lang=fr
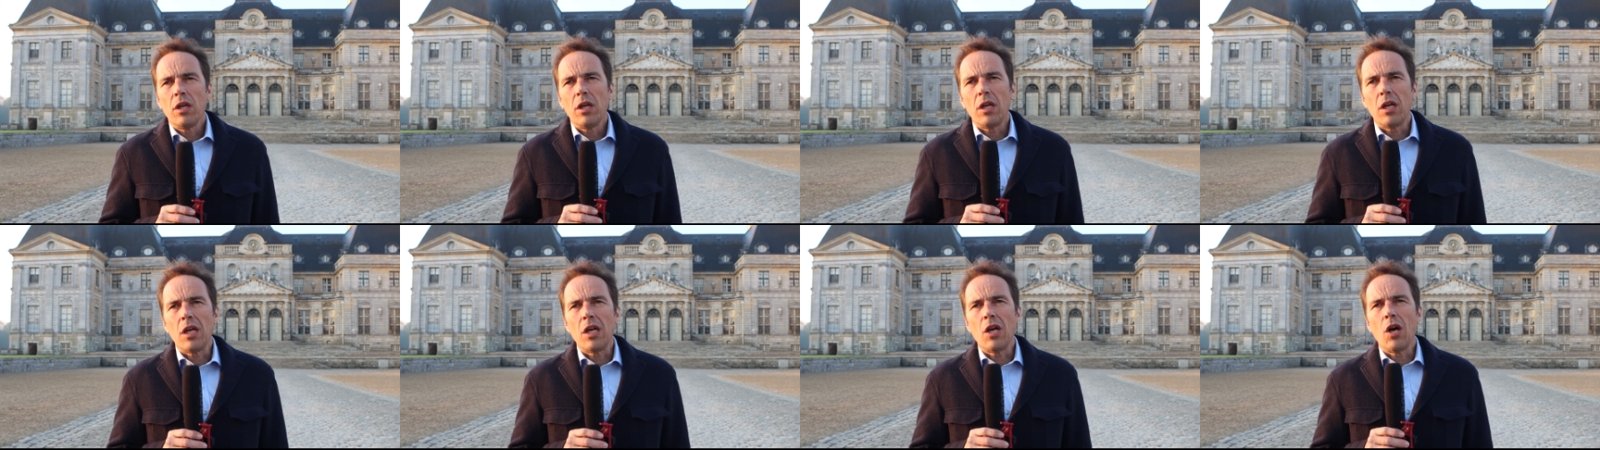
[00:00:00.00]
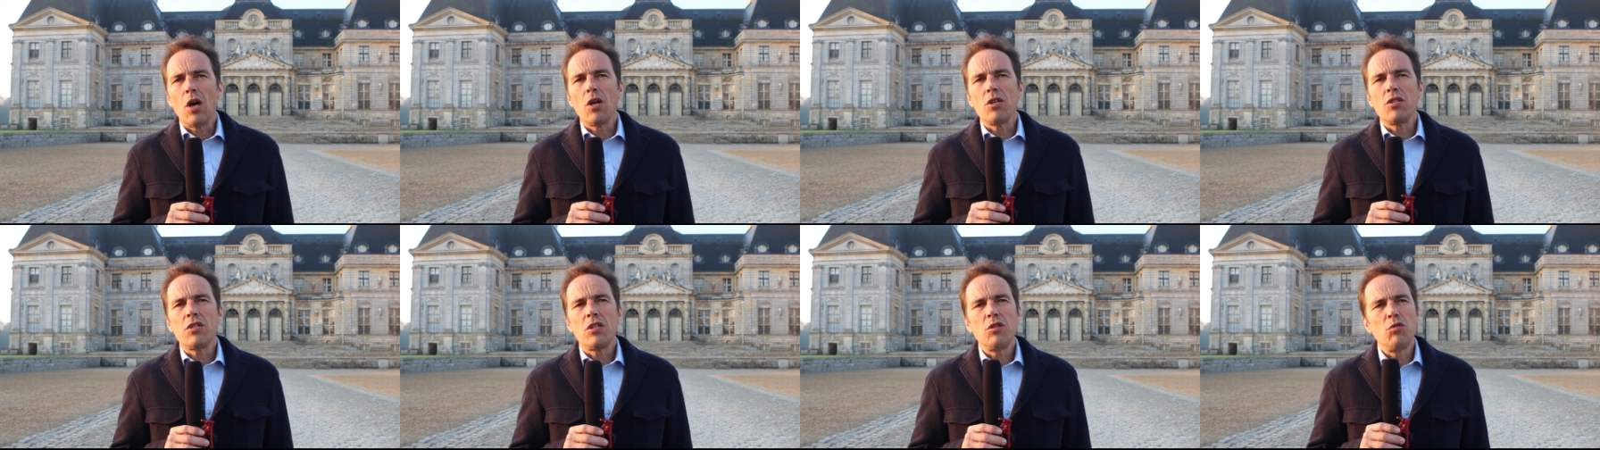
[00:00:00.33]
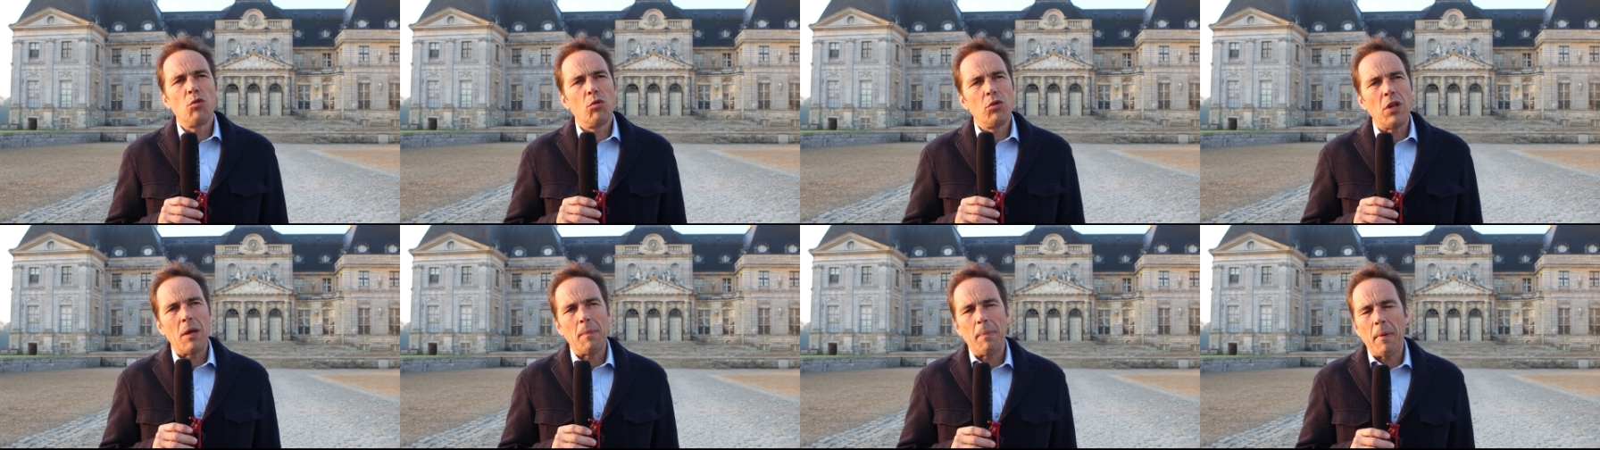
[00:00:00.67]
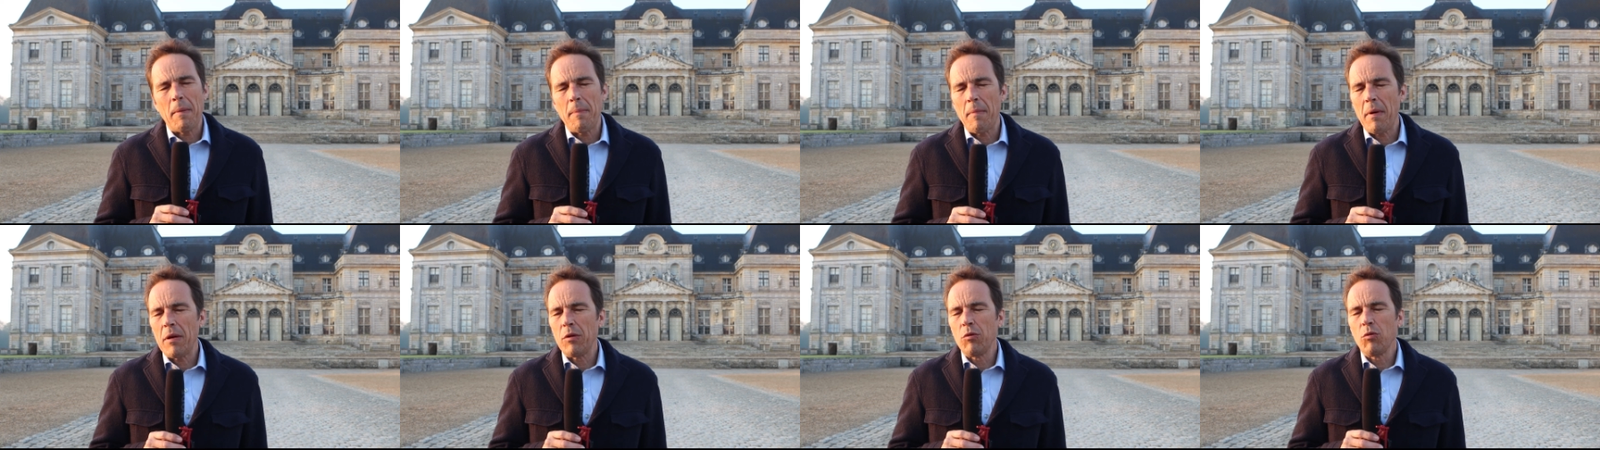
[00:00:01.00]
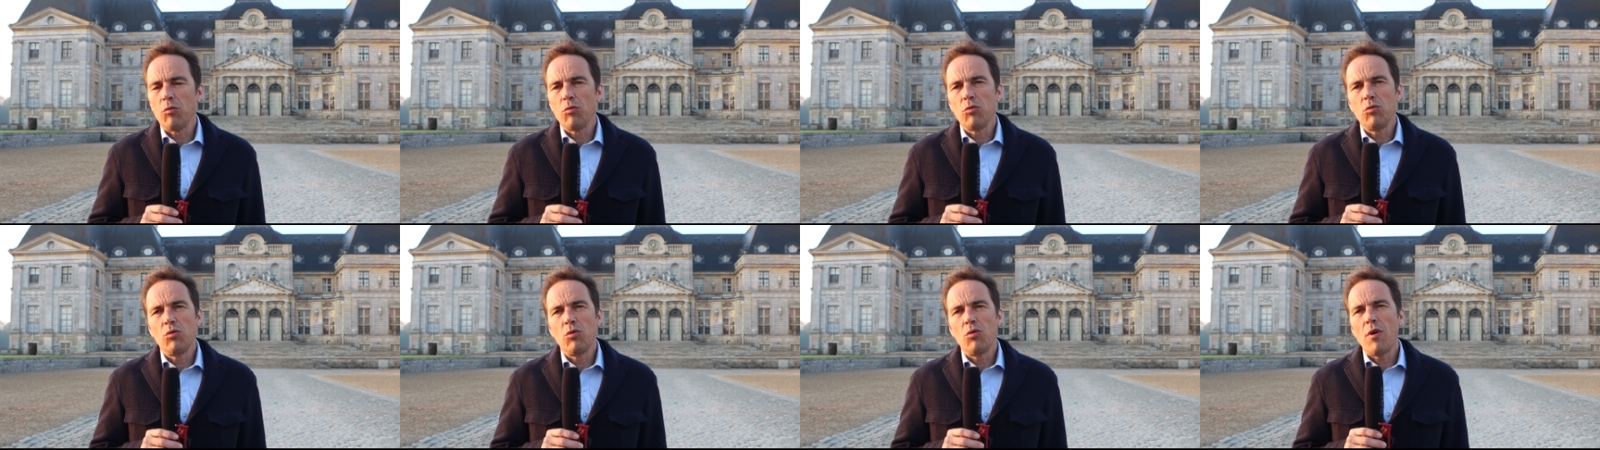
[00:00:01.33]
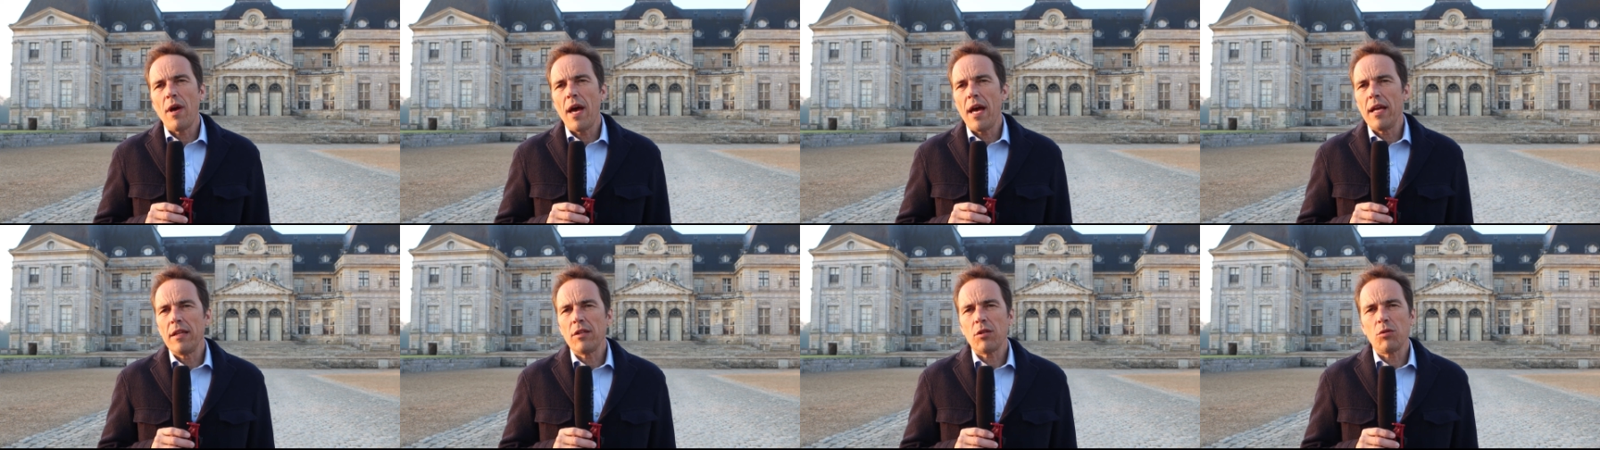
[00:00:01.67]
Et euh, sinon, on a pas mal donc de
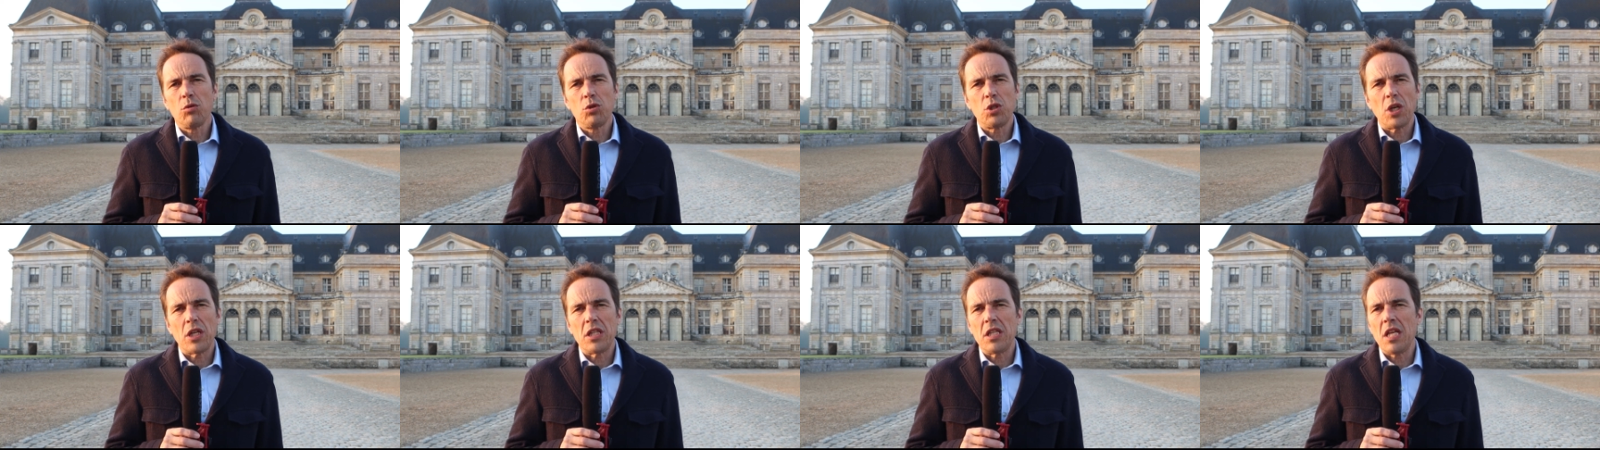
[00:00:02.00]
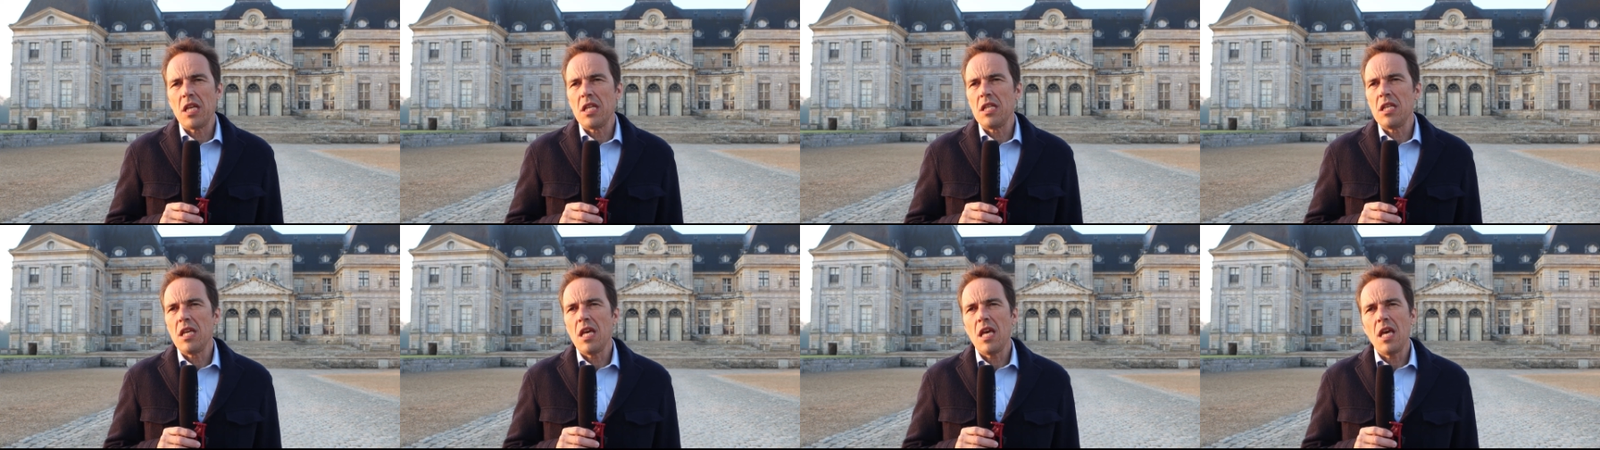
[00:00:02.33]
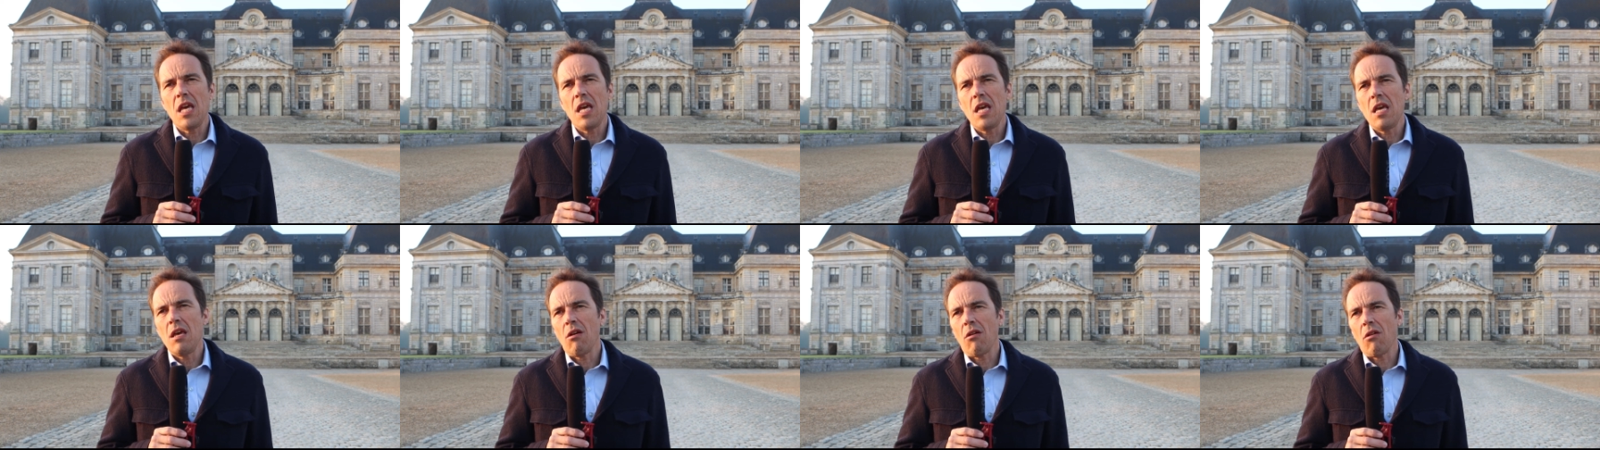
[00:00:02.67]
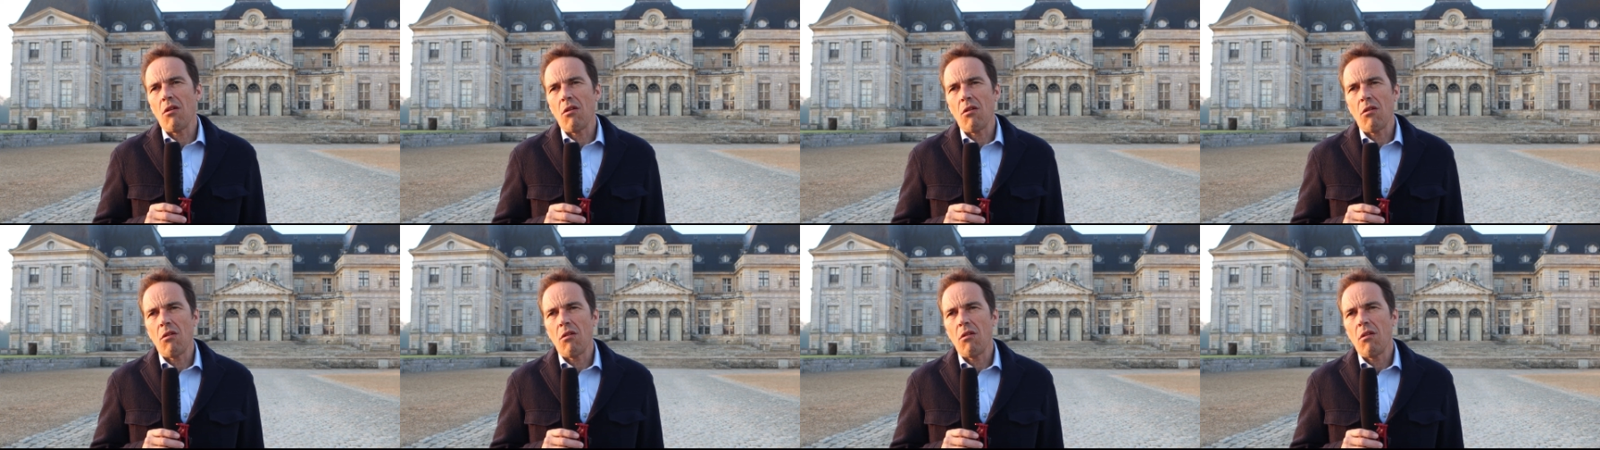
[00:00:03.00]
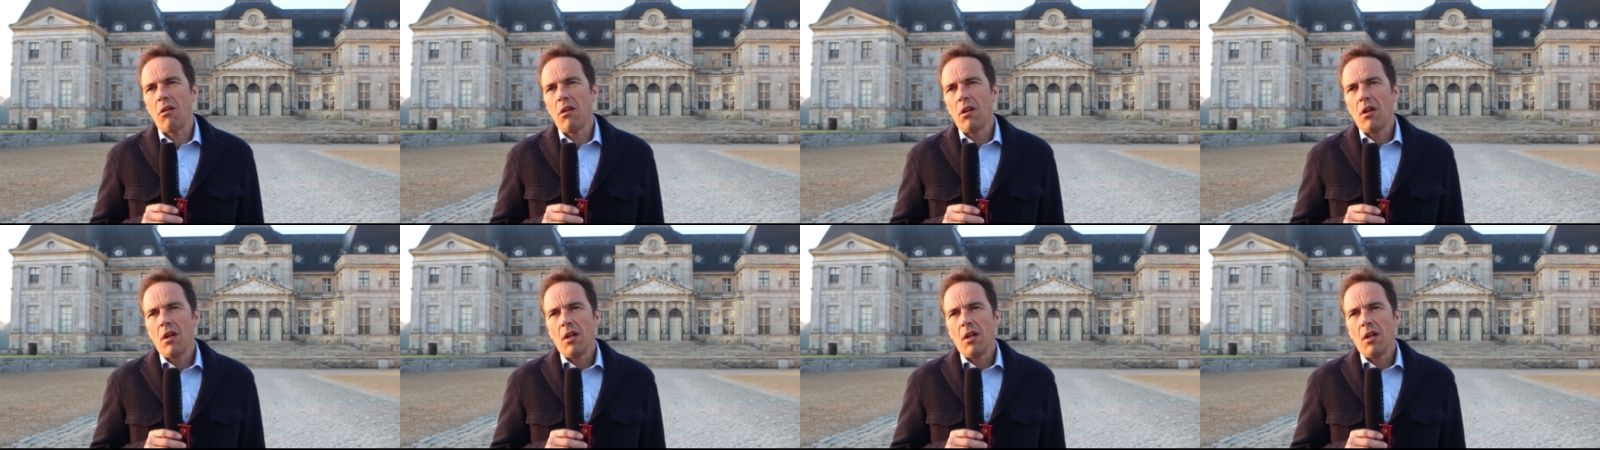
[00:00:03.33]
hêtres, de châtaigniers, euh,